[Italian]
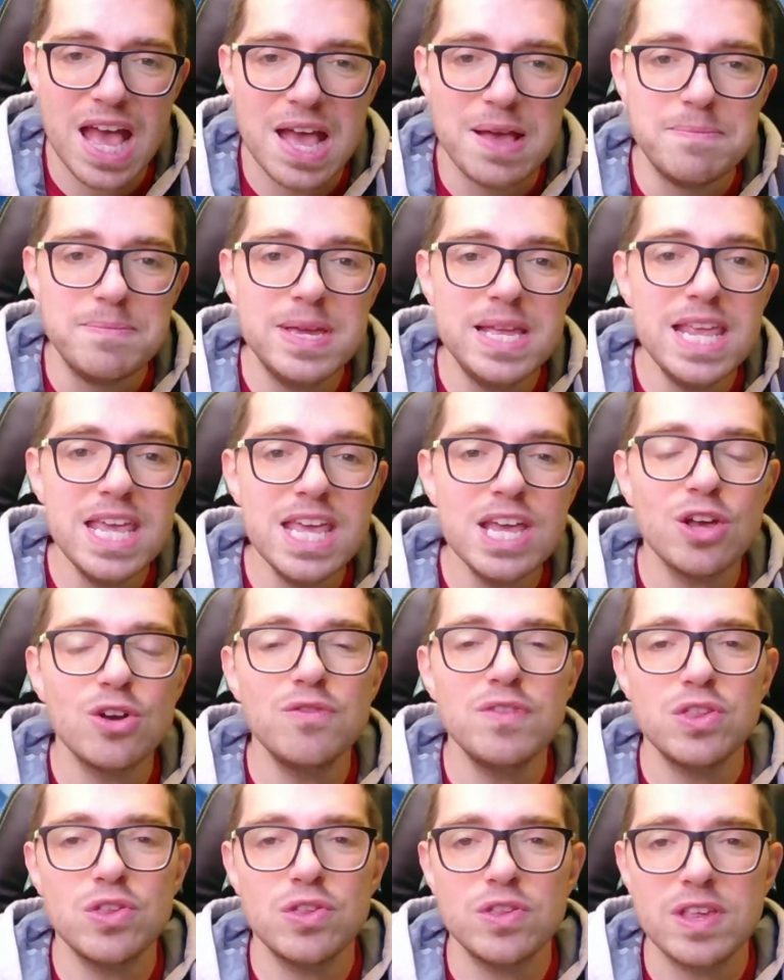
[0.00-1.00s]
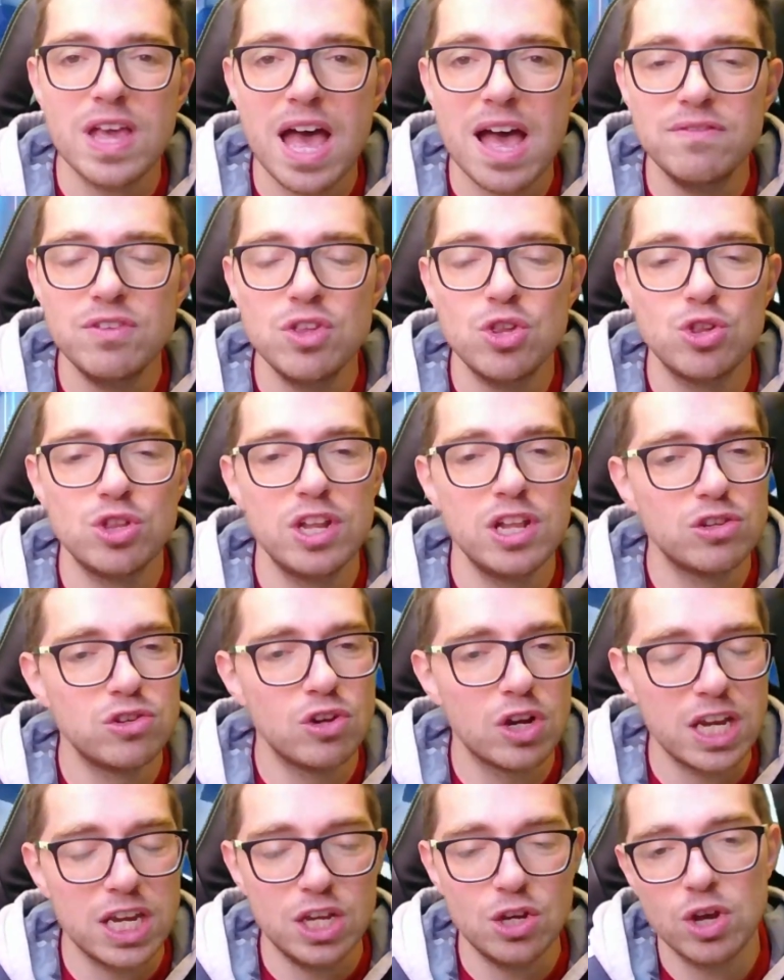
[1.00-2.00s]
è Milinkovic Savic del
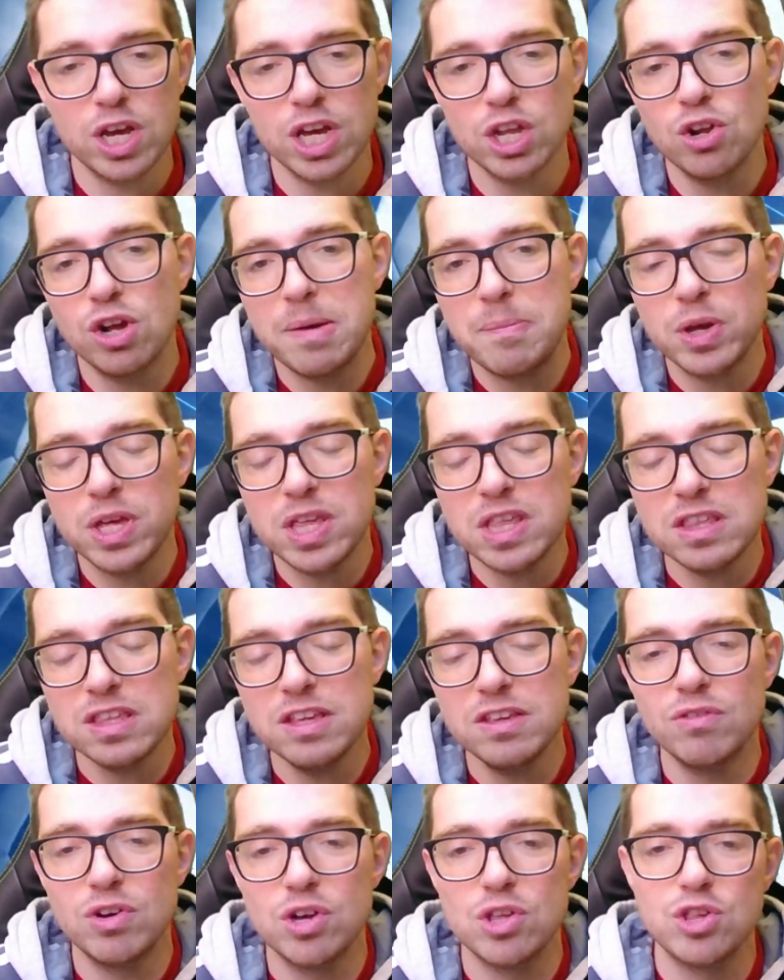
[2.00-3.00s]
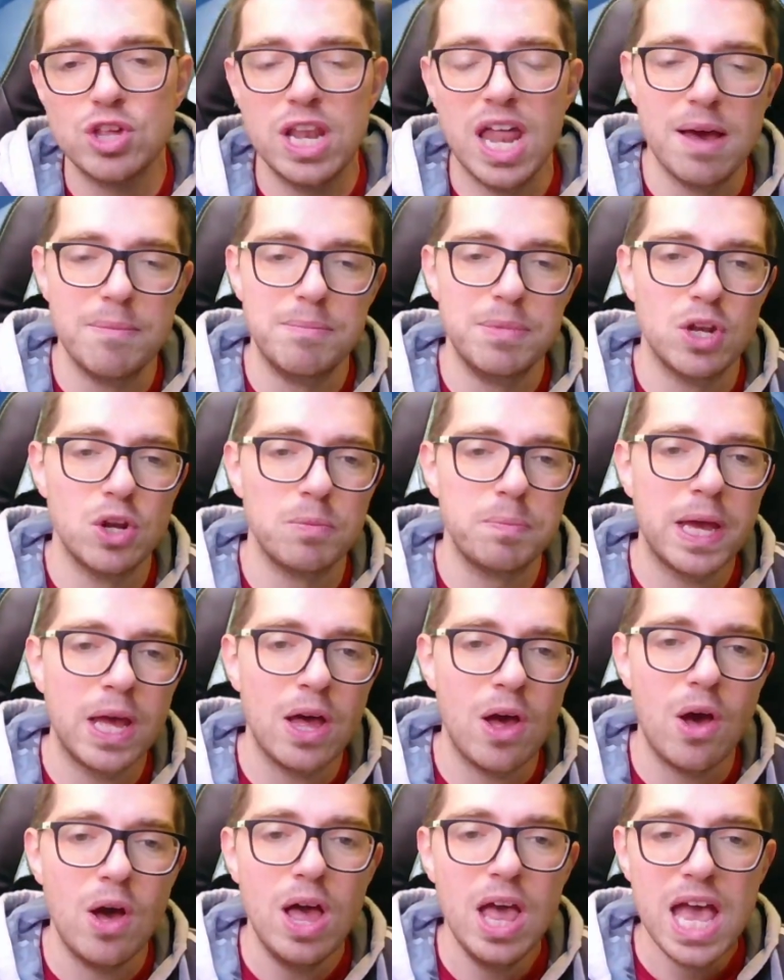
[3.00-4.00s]
Torino, credo che pochissimi di voi ce l'abbiano,
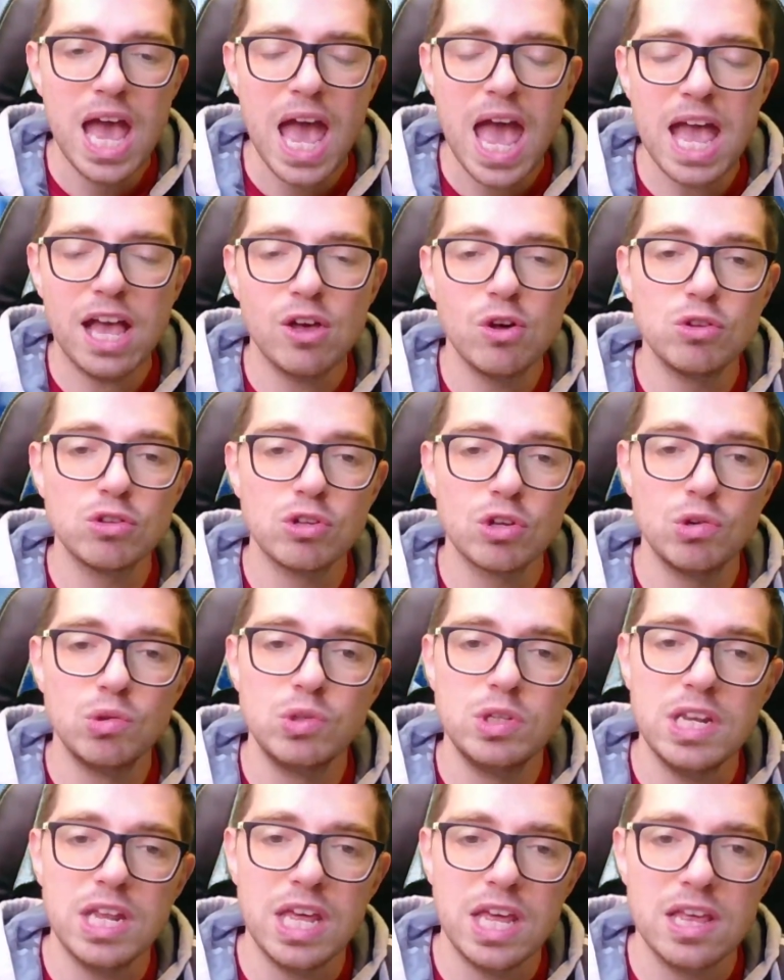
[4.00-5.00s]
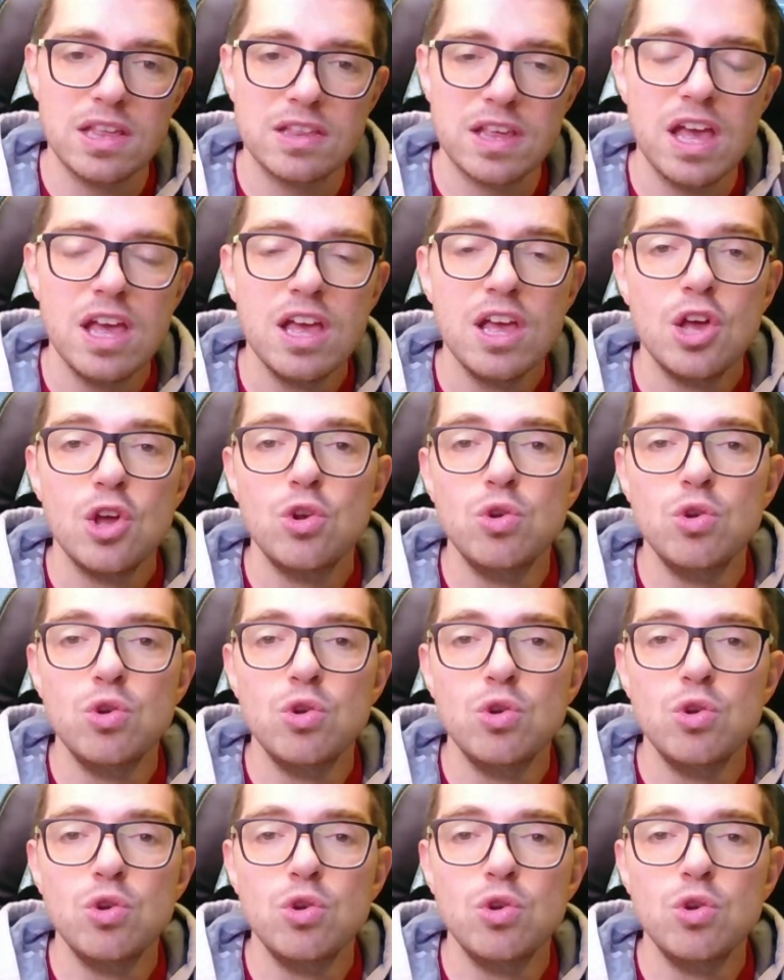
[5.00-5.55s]
però è contro l'Udinese.